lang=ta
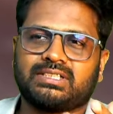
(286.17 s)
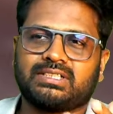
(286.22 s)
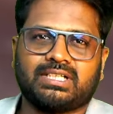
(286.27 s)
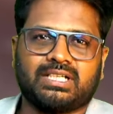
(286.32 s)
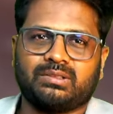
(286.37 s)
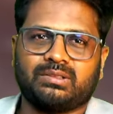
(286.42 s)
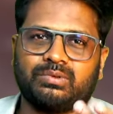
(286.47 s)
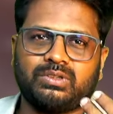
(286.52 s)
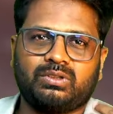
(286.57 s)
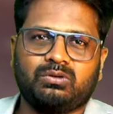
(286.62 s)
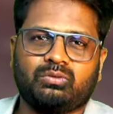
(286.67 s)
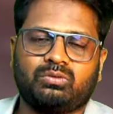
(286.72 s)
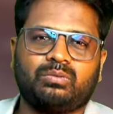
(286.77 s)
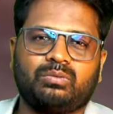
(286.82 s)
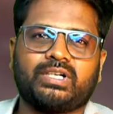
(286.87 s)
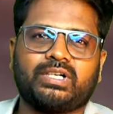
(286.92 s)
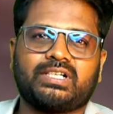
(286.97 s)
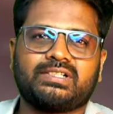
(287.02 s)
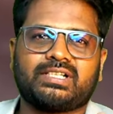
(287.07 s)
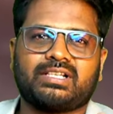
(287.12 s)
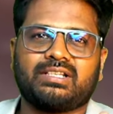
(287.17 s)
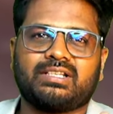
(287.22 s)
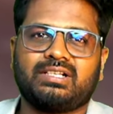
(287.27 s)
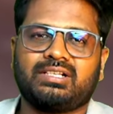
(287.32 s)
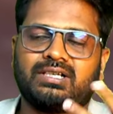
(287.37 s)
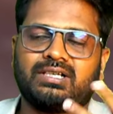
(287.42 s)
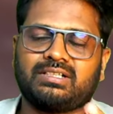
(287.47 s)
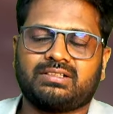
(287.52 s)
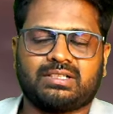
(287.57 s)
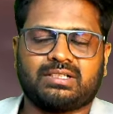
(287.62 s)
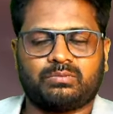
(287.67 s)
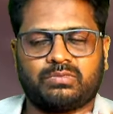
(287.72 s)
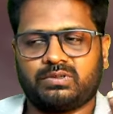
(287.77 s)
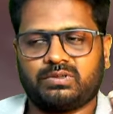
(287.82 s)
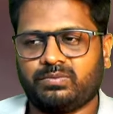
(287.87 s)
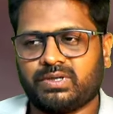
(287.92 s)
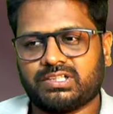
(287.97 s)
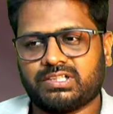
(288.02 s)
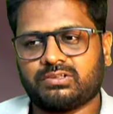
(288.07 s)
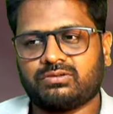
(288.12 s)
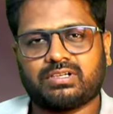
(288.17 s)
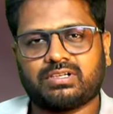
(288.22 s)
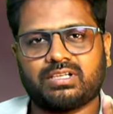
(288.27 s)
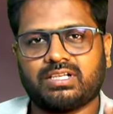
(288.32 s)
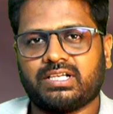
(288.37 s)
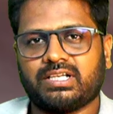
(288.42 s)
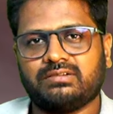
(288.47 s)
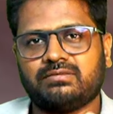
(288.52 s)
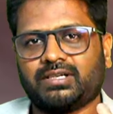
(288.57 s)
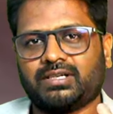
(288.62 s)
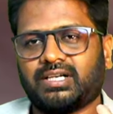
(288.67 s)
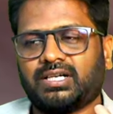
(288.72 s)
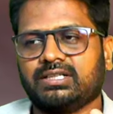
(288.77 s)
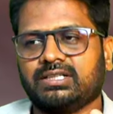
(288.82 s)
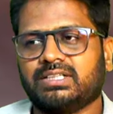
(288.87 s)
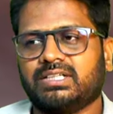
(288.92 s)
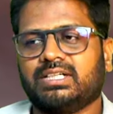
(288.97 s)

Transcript: அதை பற்றி ஒன்றும் பேசுகிறதில்ல நம்மளும் பேச வர்றதில்ல அது வேறு